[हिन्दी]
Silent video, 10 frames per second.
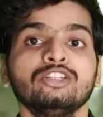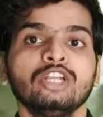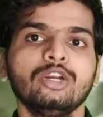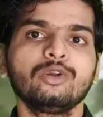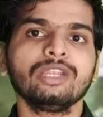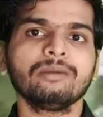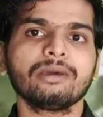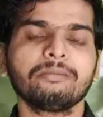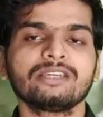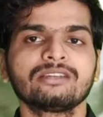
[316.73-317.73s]
चिलीडोनियम
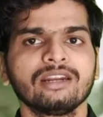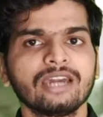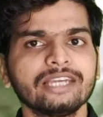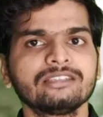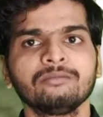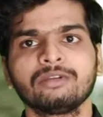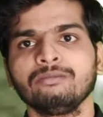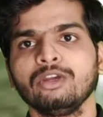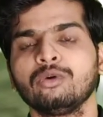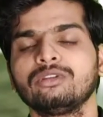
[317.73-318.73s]
के पेशेंट का एक
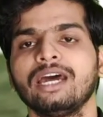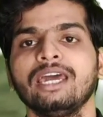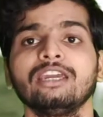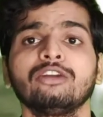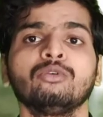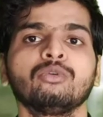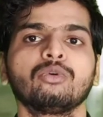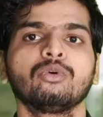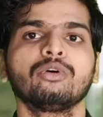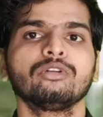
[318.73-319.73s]
सिम्टम ये होता है कि
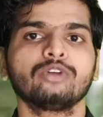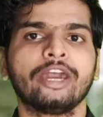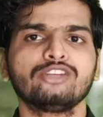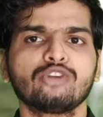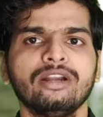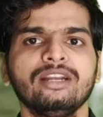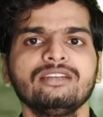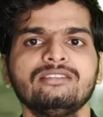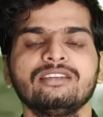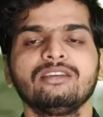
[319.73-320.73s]
उनको जो है
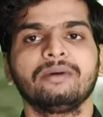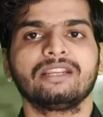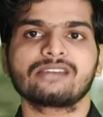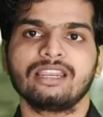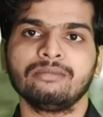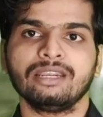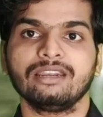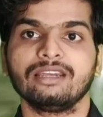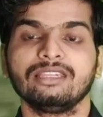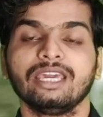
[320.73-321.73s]
जॉन्डिस जैसी परेशानी
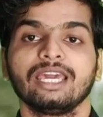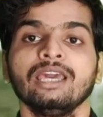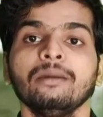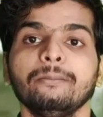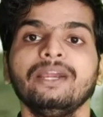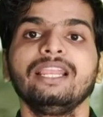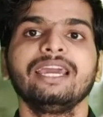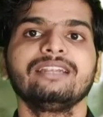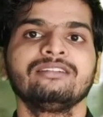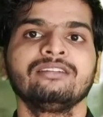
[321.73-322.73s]
बनी रहती है
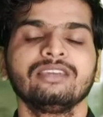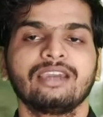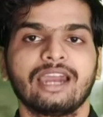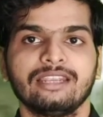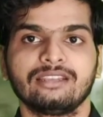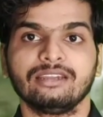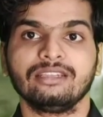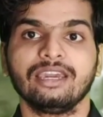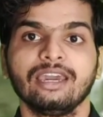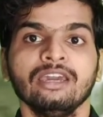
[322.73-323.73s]
पीलिया जैसी शिकायत
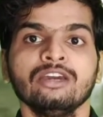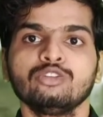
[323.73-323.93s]
रहती है